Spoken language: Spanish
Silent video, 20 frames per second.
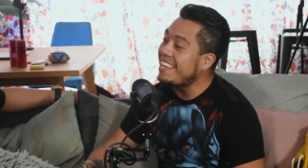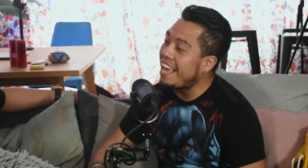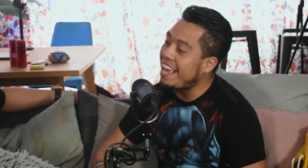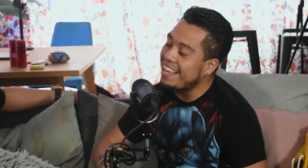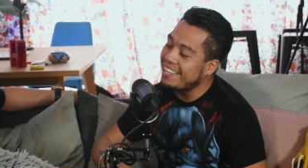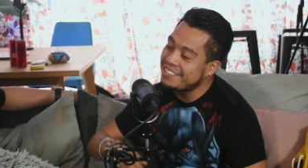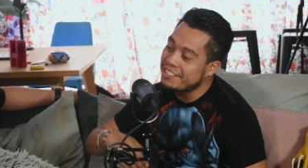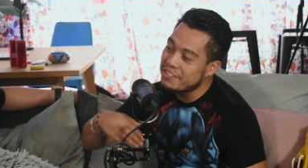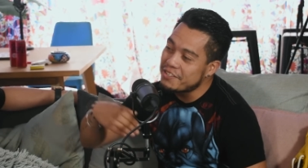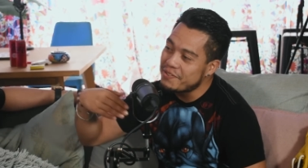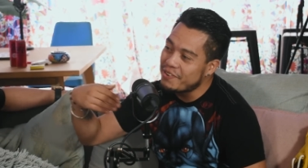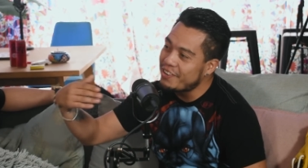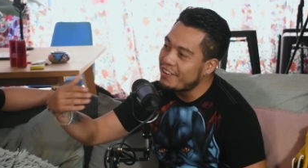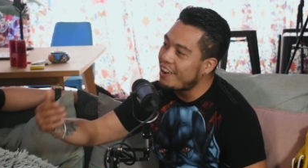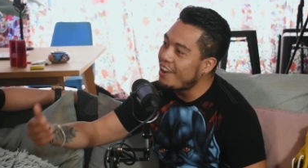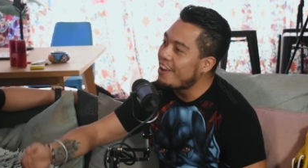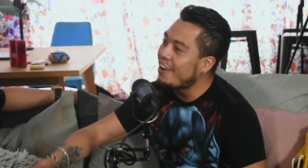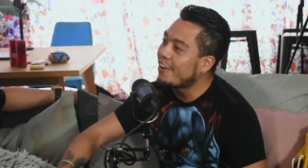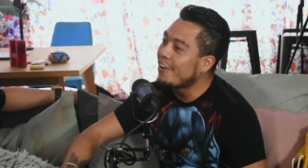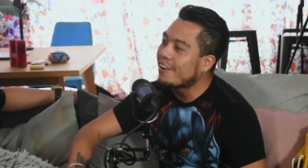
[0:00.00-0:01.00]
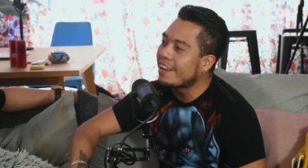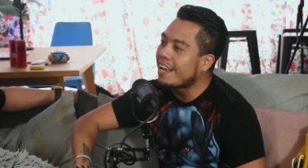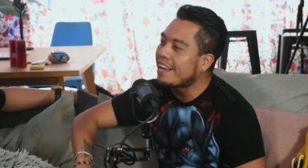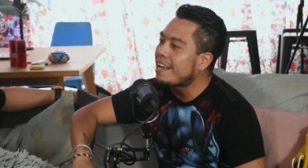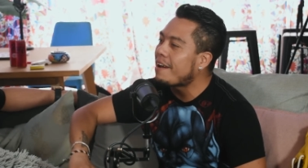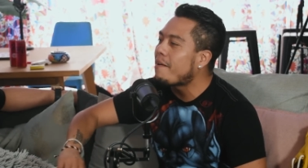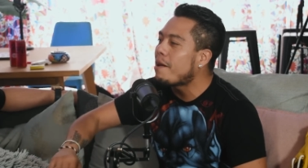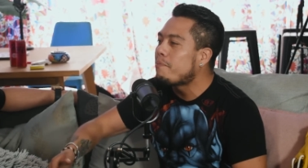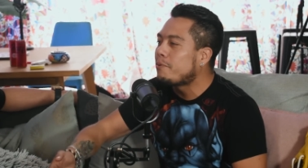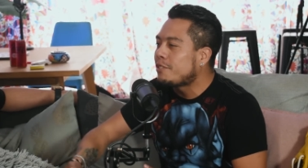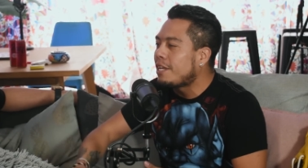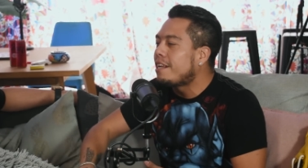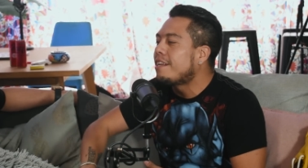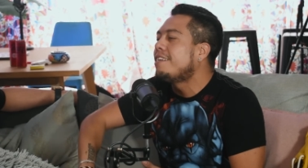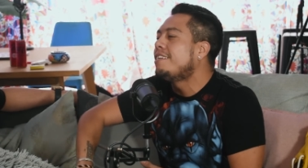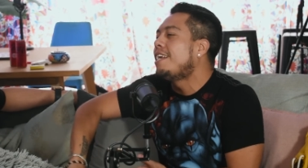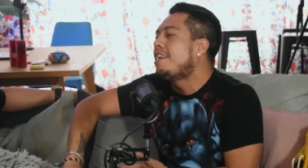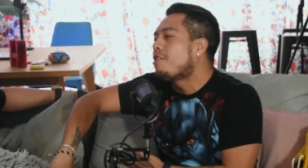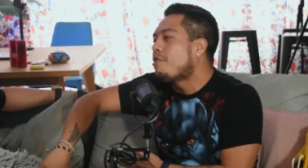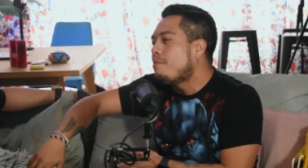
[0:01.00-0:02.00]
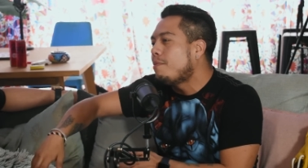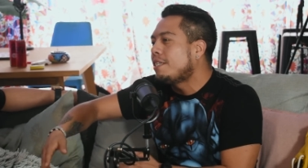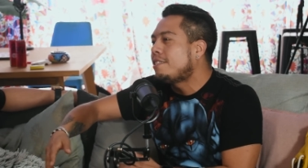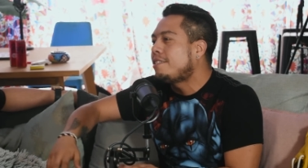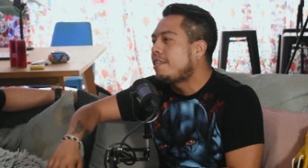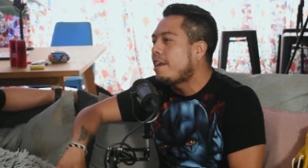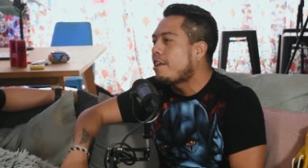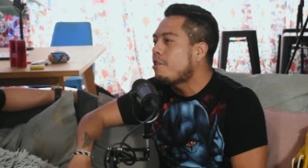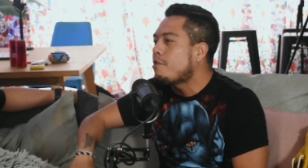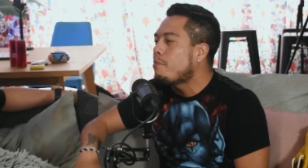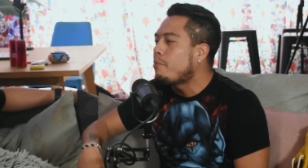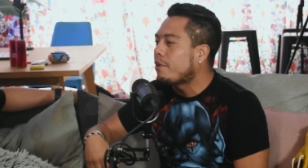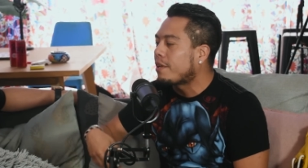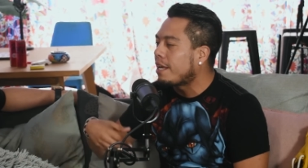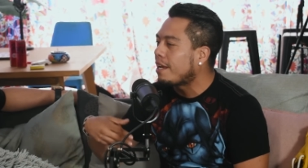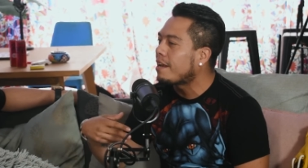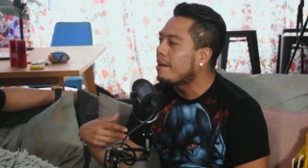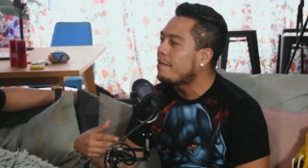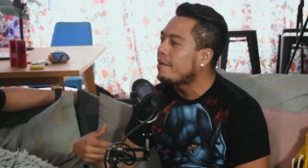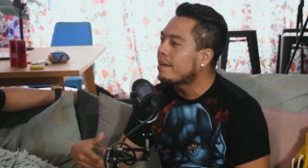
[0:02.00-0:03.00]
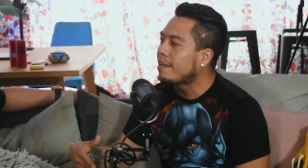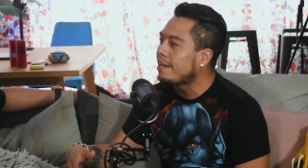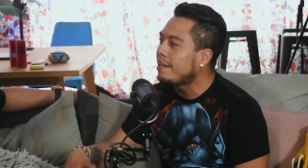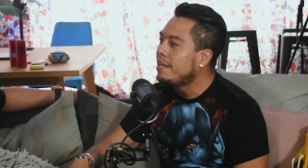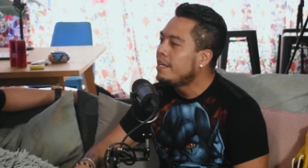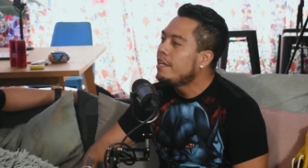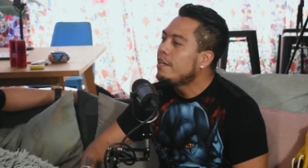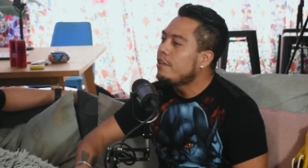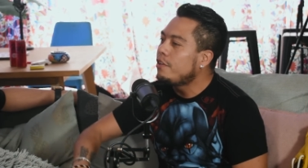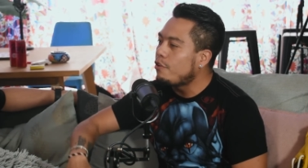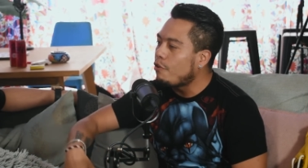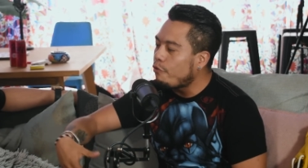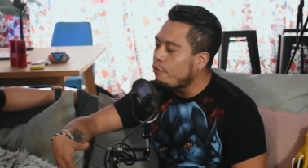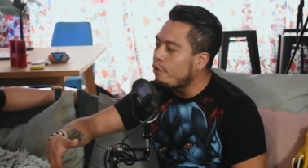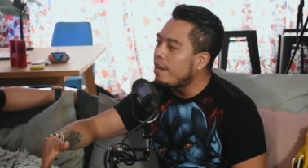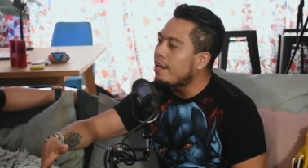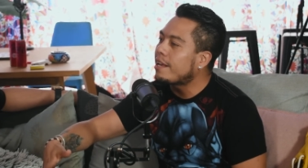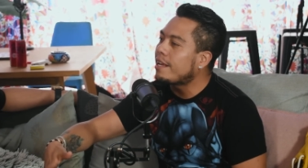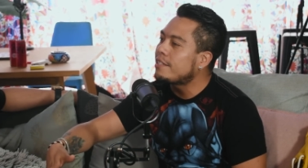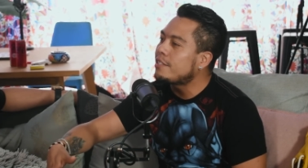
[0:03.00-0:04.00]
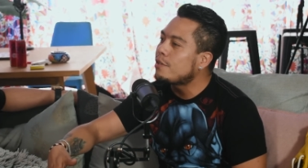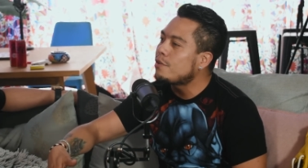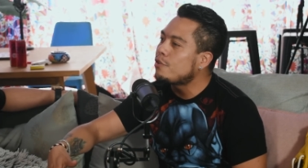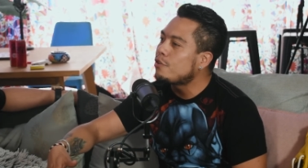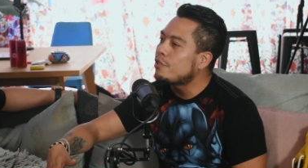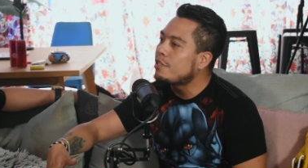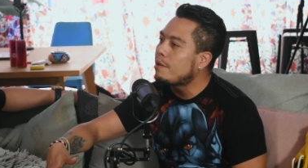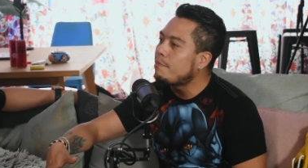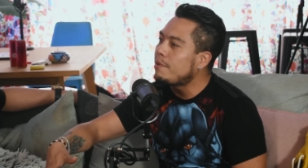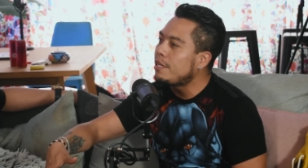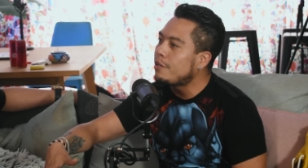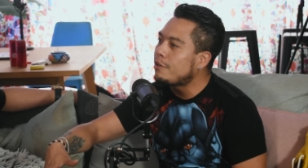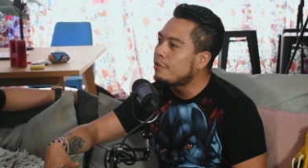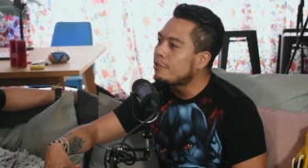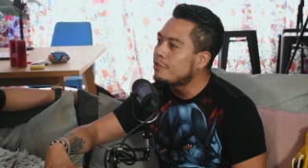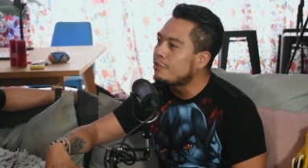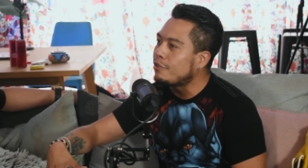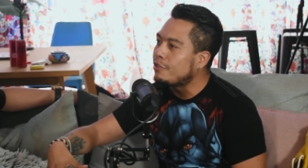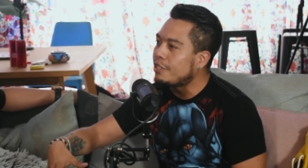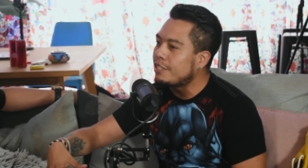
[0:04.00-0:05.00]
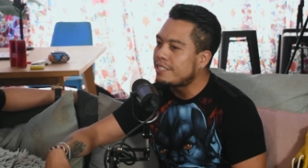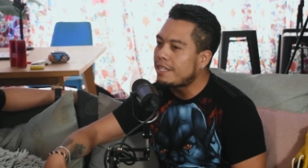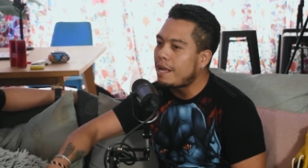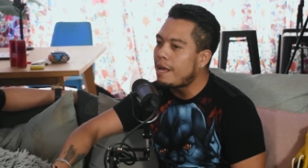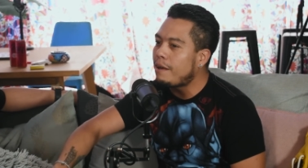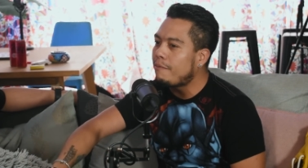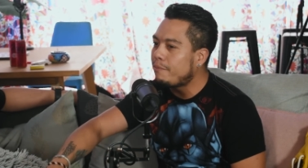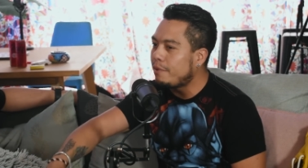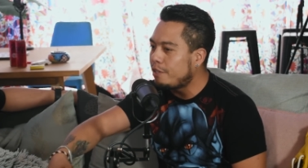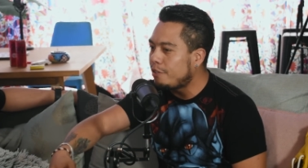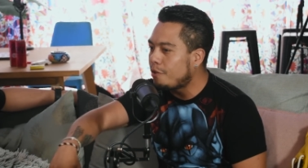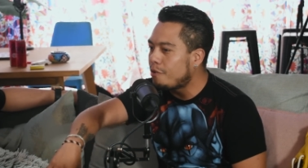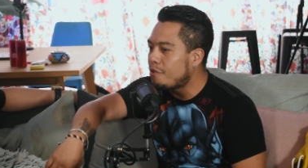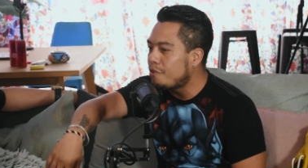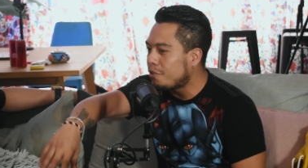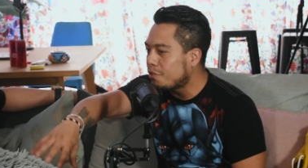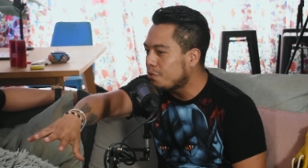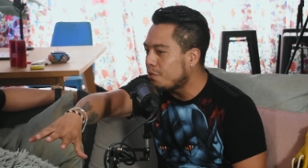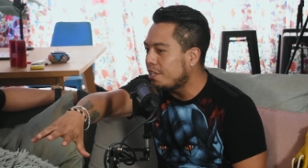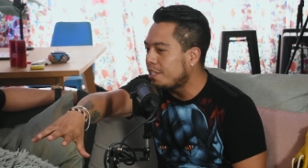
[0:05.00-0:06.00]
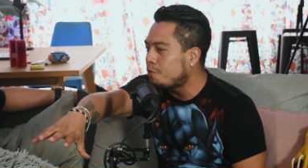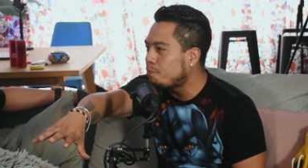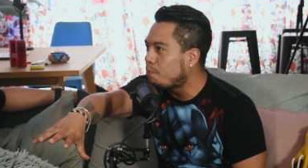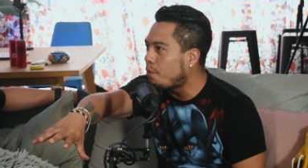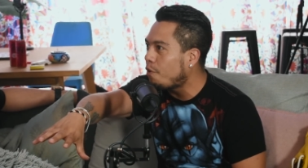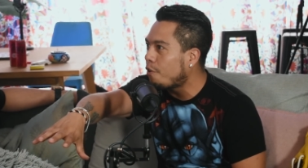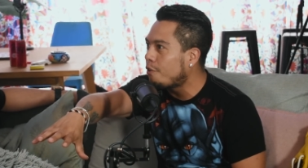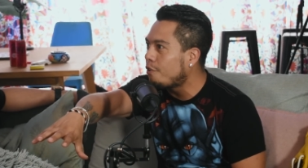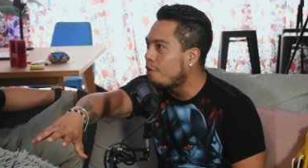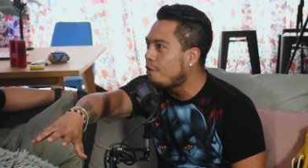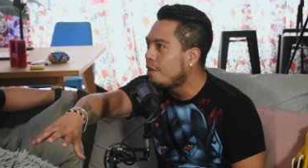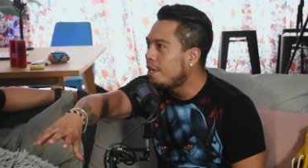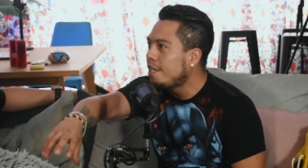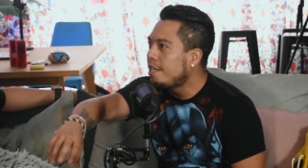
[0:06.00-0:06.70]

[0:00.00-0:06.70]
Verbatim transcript: y ahí es un monólogo que acaba, pues, en algo más tierno, porque acaba que yo fui a casa de unos amigos donde estaban viendo unos güeyes porno